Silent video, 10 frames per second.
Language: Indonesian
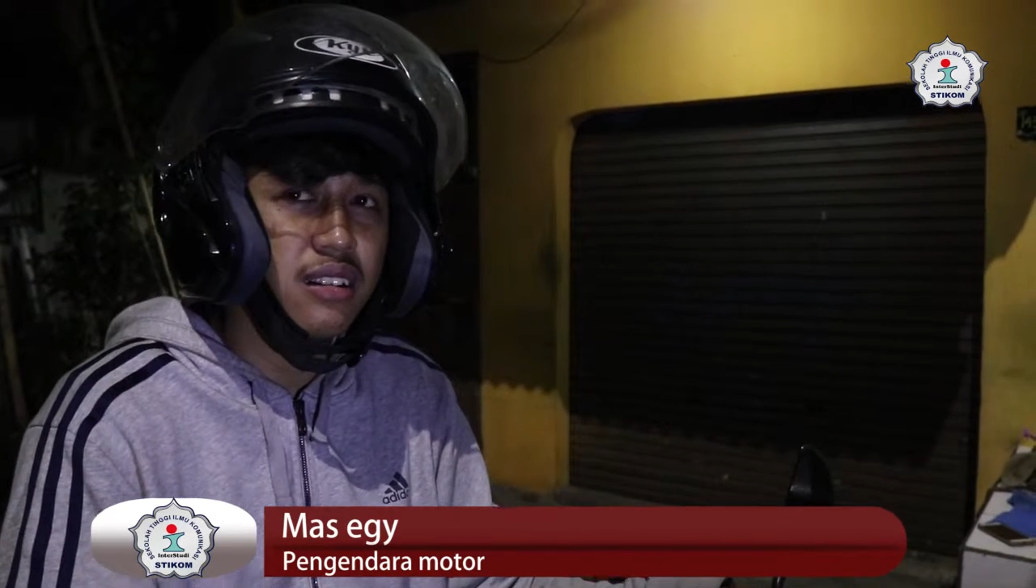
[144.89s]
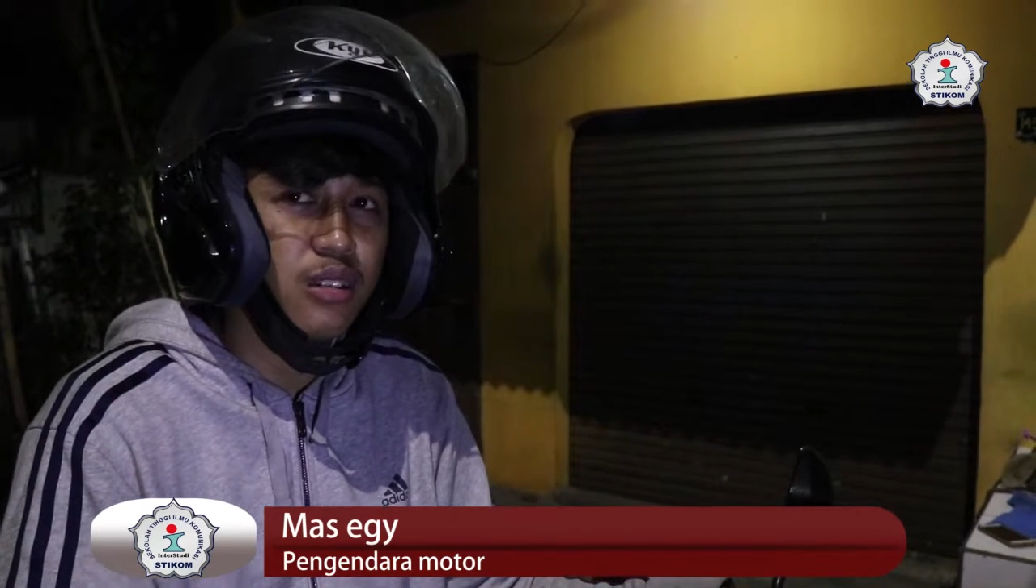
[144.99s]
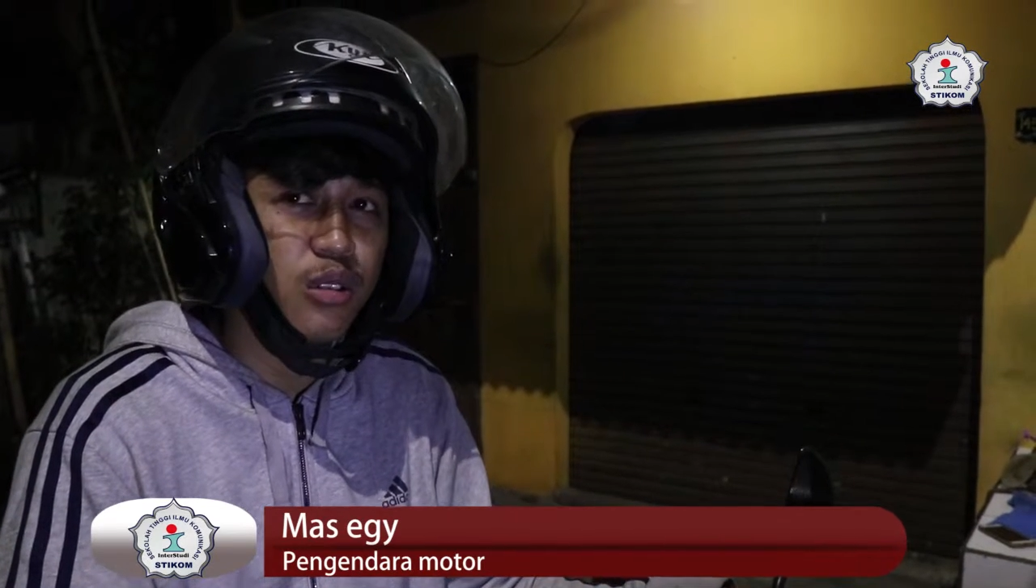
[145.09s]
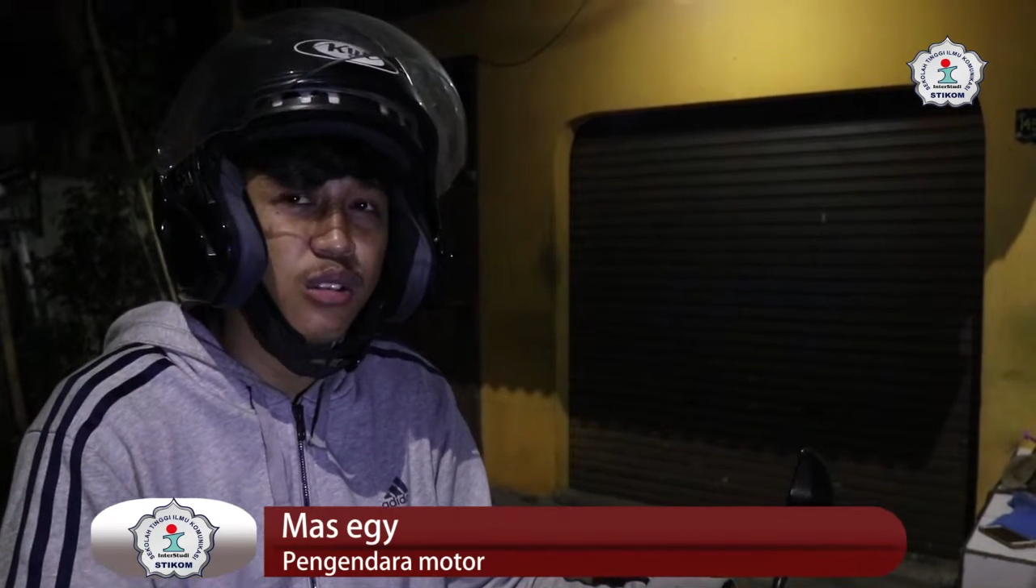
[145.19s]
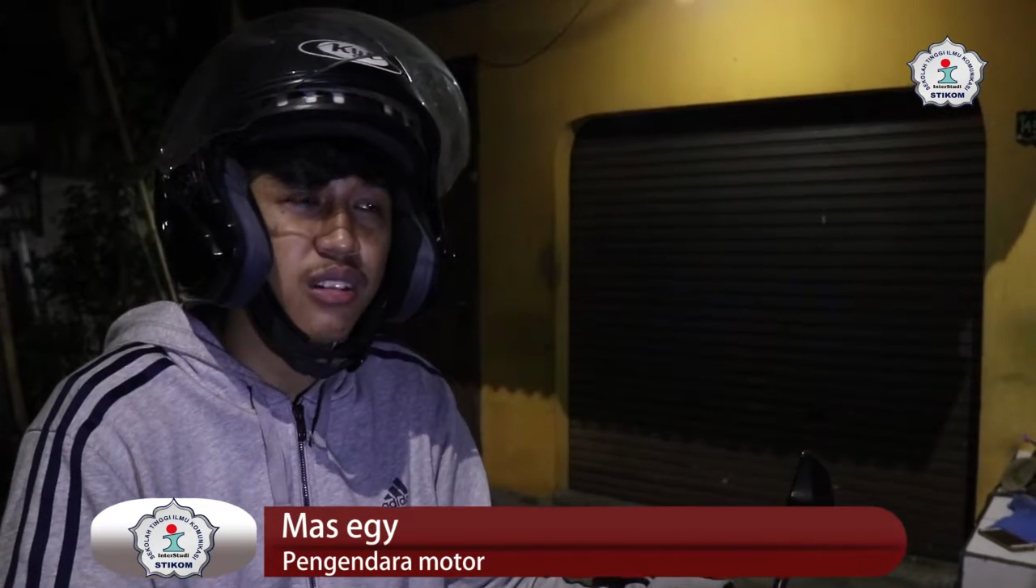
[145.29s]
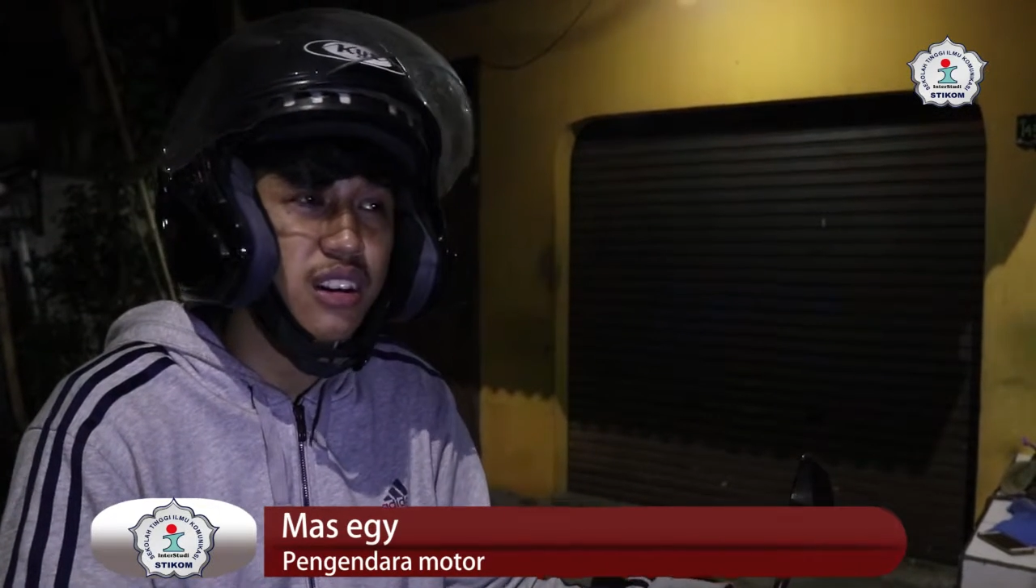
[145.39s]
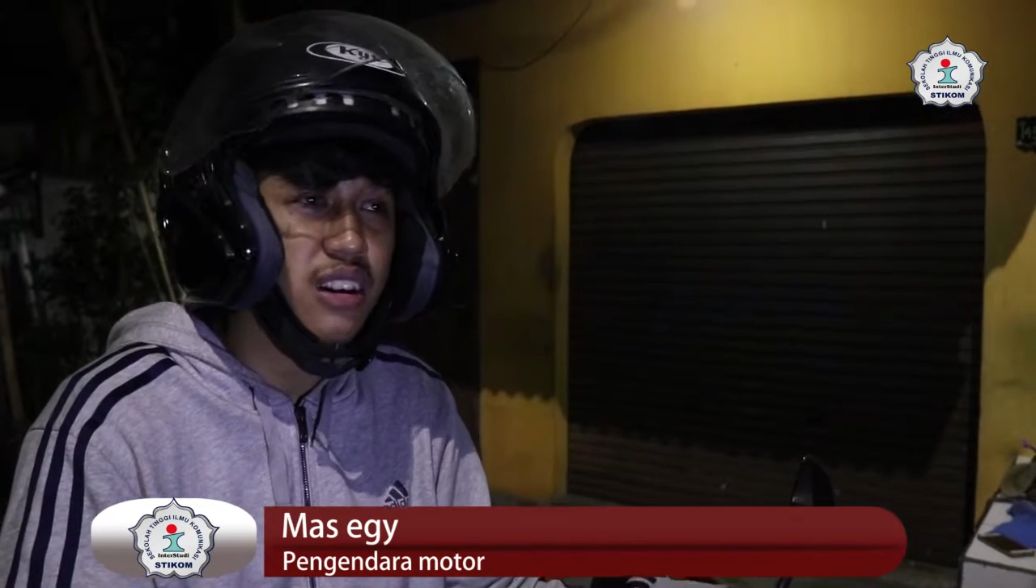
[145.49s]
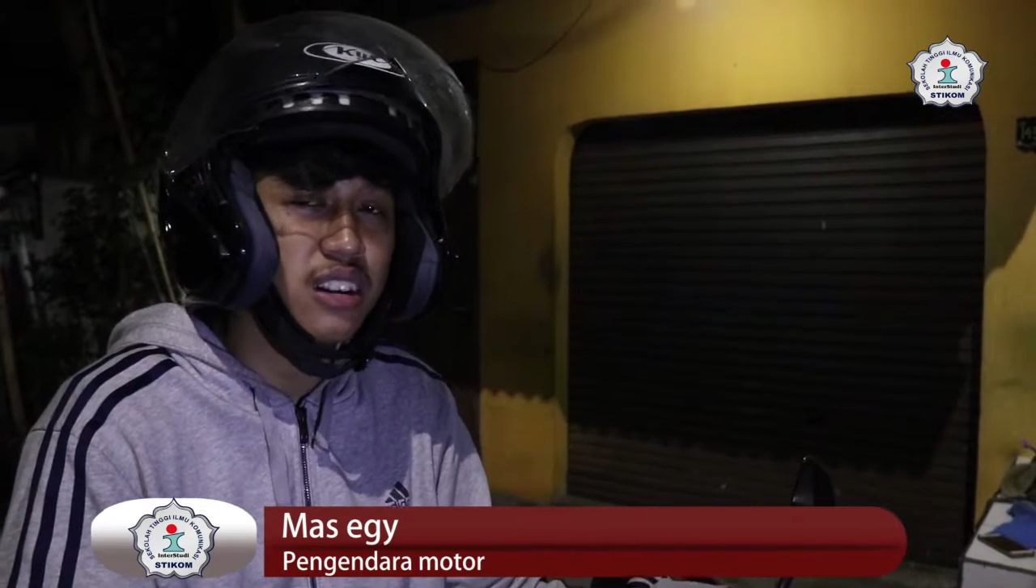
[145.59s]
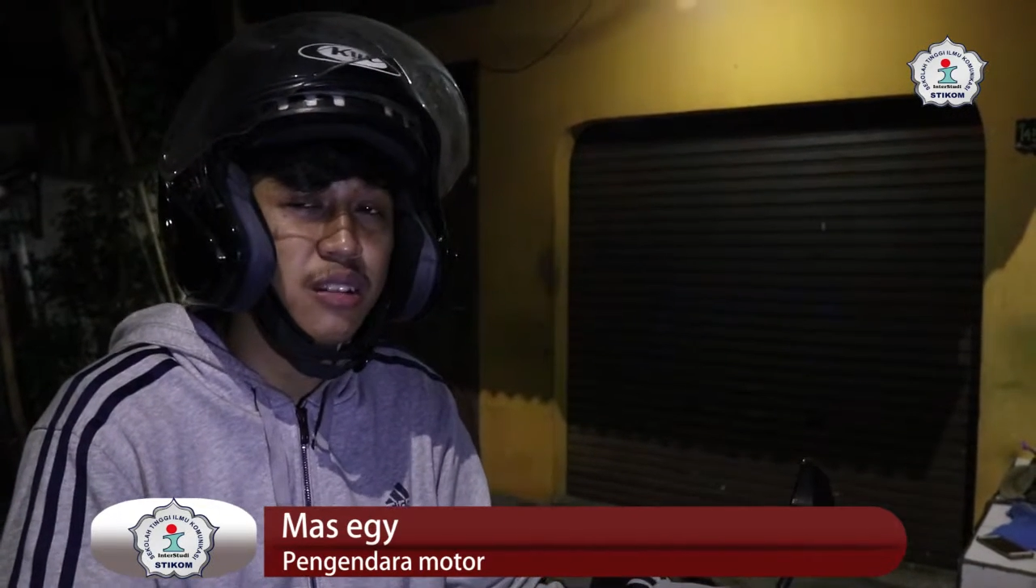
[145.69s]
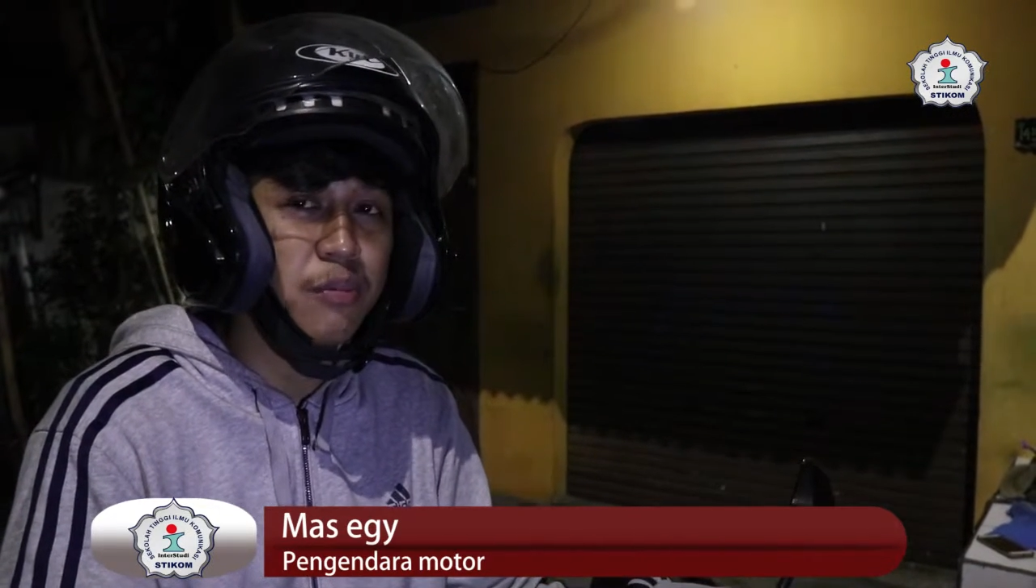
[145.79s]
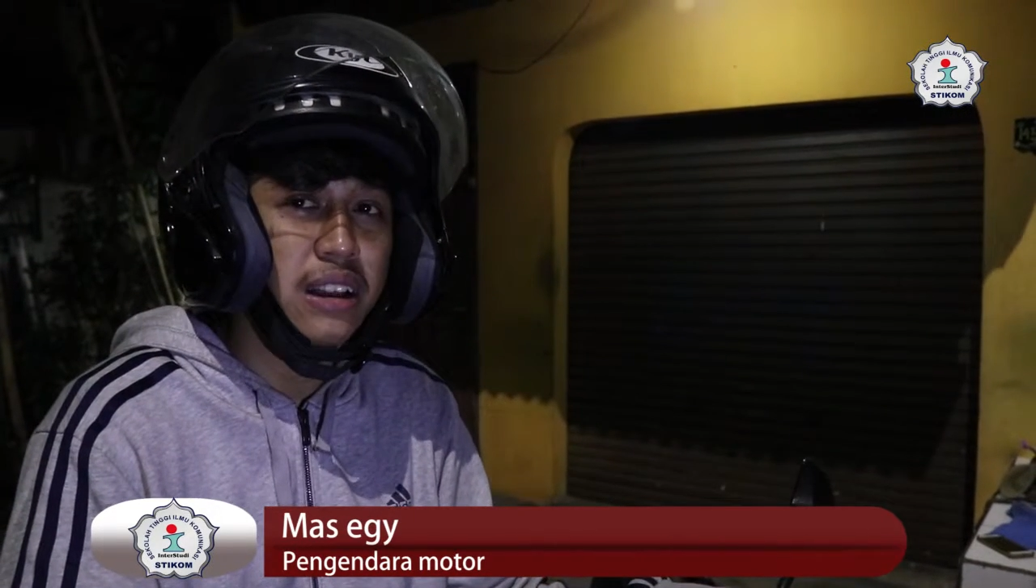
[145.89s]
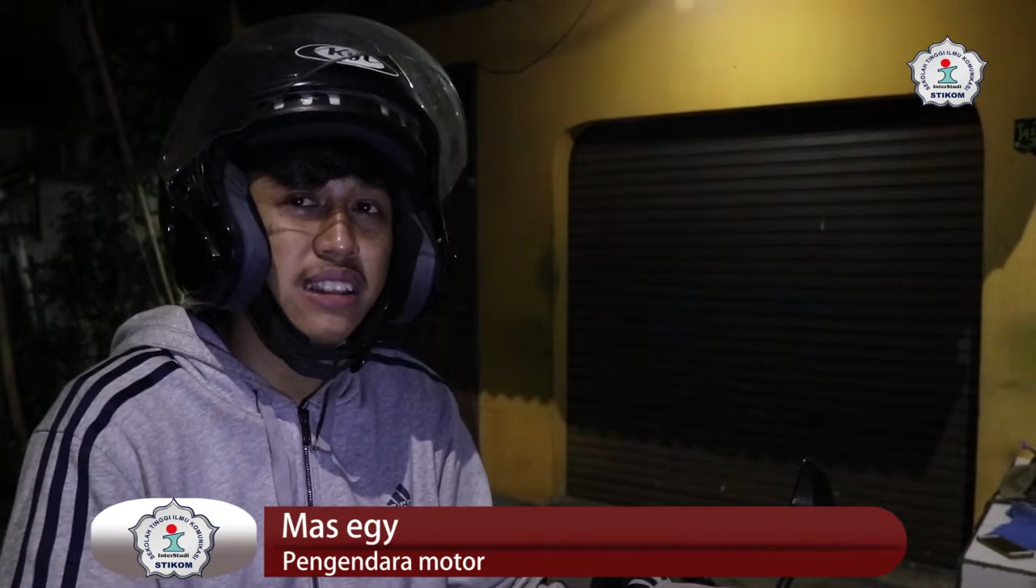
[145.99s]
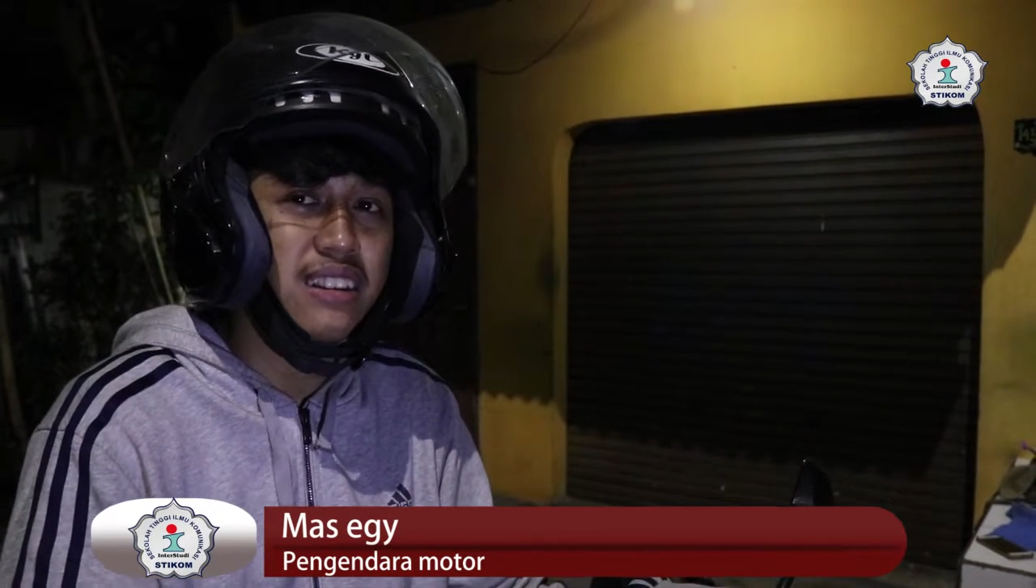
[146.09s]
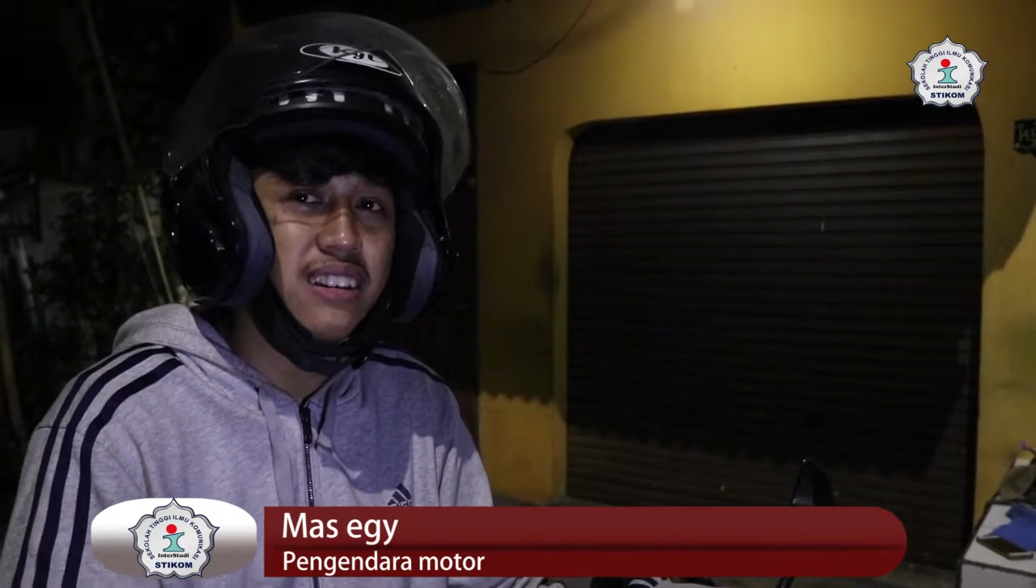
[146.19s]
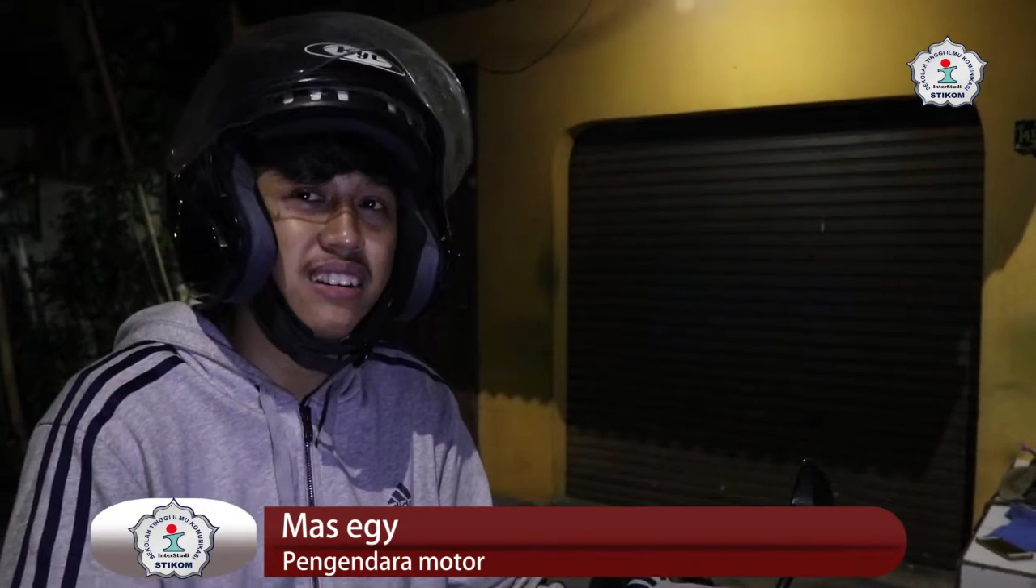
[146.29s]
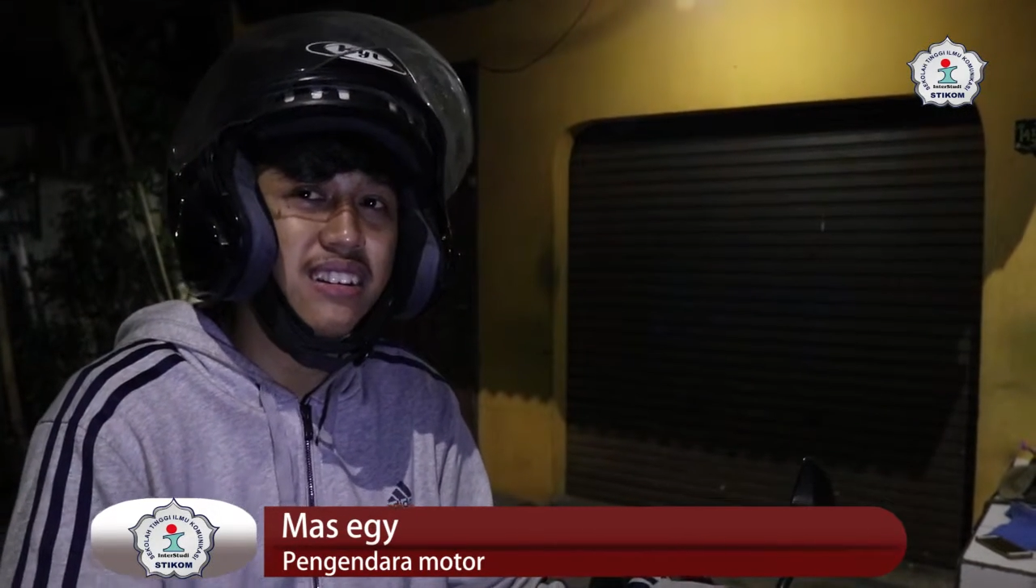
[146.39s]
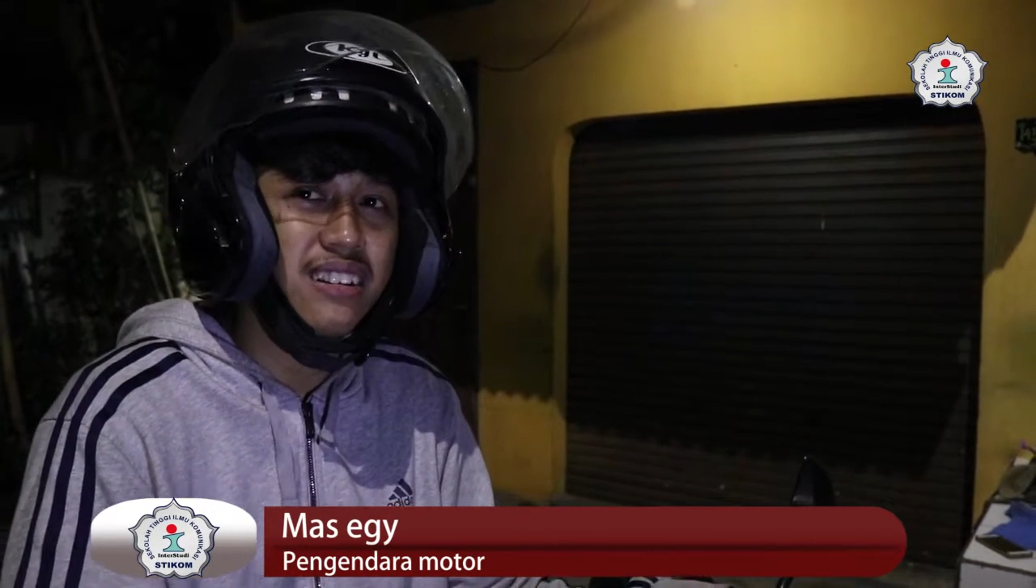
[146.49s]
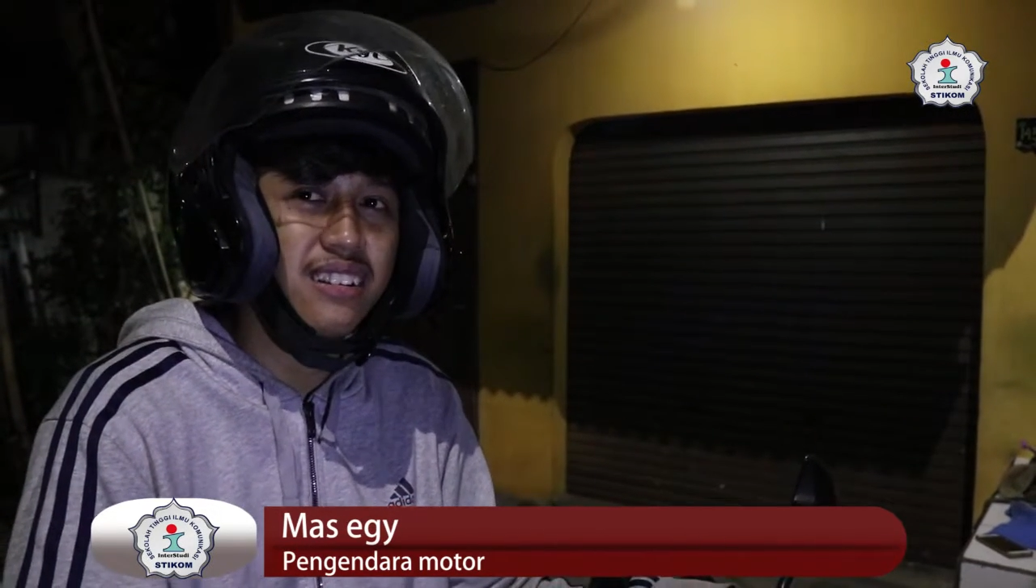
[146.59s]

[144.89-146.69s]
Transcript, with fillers: tolonglah di tempatnya